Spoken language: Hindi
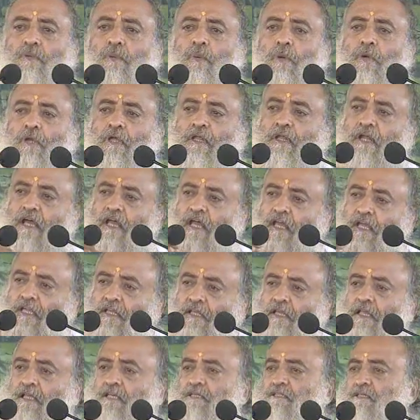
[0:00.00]
कोई रह ही
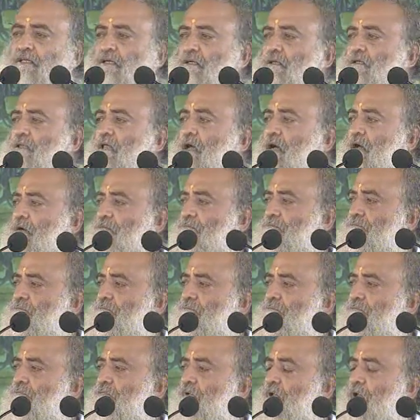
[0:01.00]
नहीं सकता
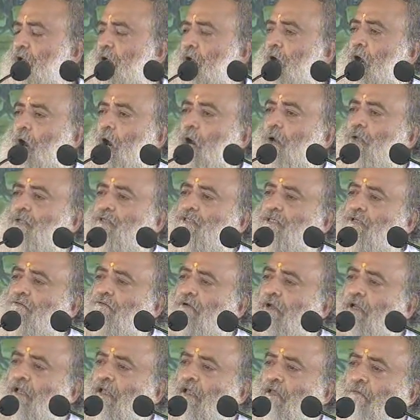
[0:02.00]
और जीवन की